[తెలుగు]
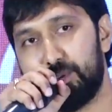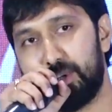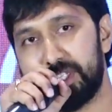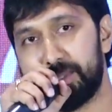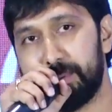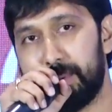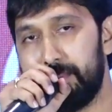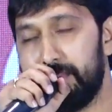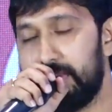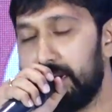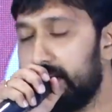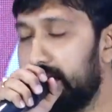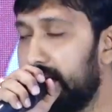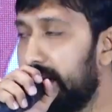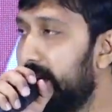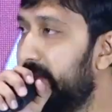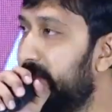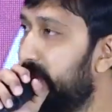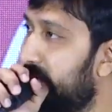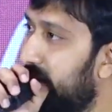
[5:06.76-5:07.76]
సురేష్ బాబు గారు
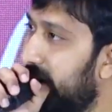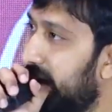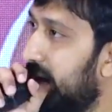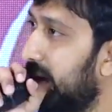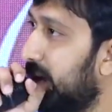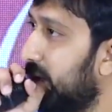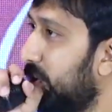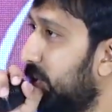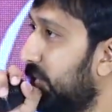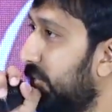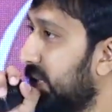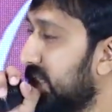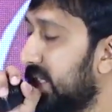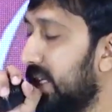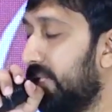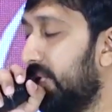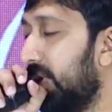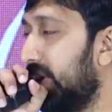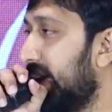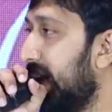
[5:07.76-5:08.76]
కానీ వివేక్ గారు ఫస్ట్
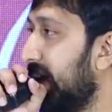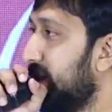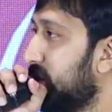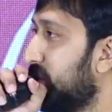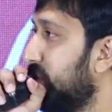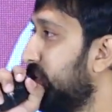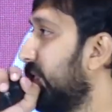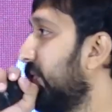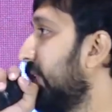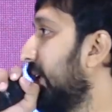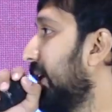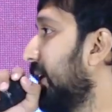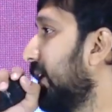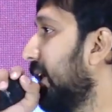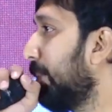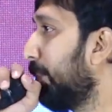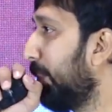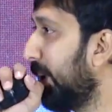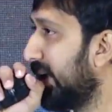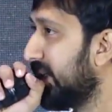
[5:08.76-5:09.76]
ఆఫ్ ఆల్ థ్యాంక్స్ టు వివేక్ గారు
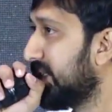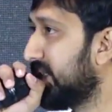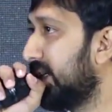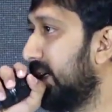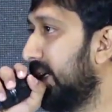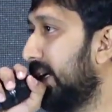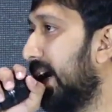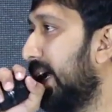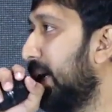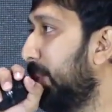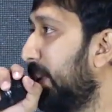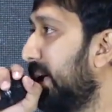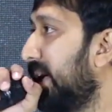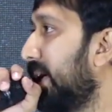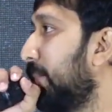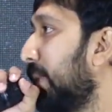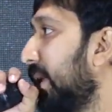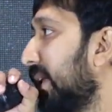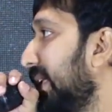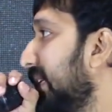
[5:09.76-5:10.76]
ఆ ప్లేస్ని
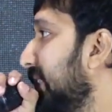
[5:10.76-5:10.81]
కనిపెట్టి మాకు